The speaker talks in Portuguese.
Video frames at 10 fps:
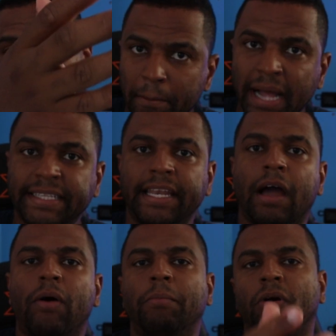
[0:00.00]

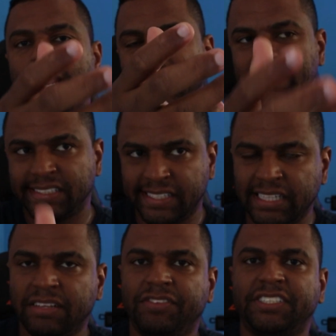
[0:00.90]
material AMOLED,
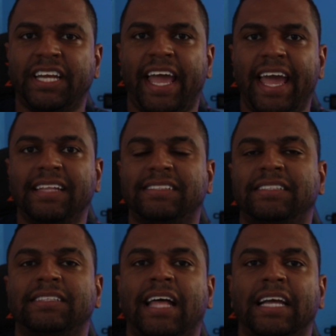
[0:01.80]
120 Hz
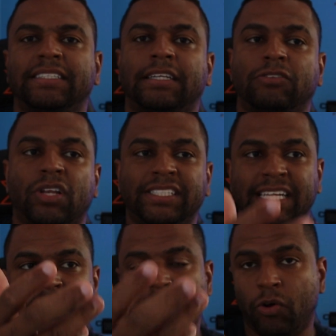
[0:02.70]
de taxa de
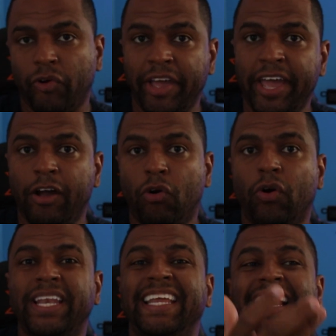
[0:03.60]
atualização e
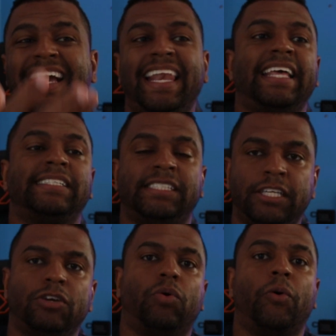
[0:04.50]
Gorilla Glass
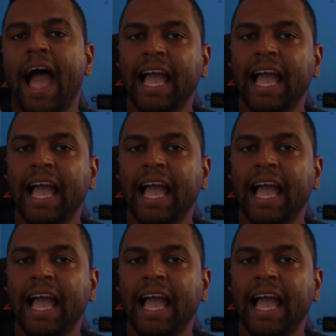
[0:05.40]
5.